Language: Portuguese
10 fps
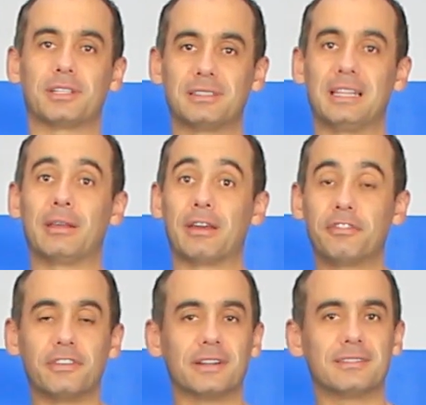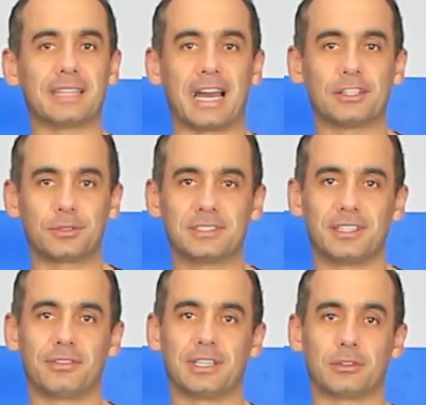Brasileiro. É fantástico
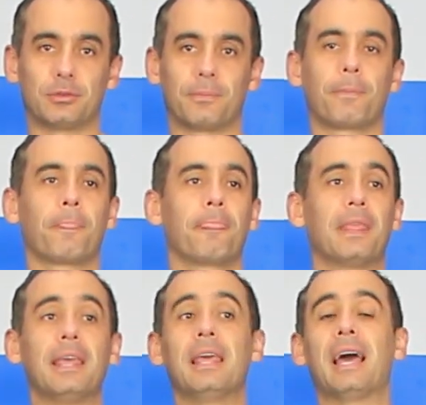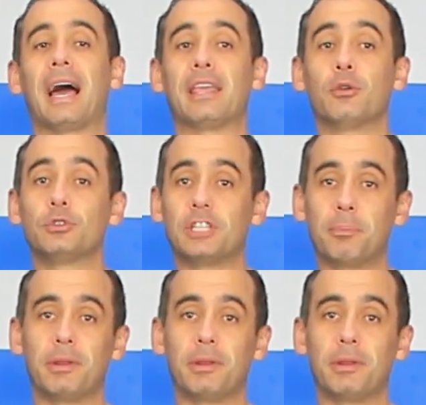esse evento. Aí no dia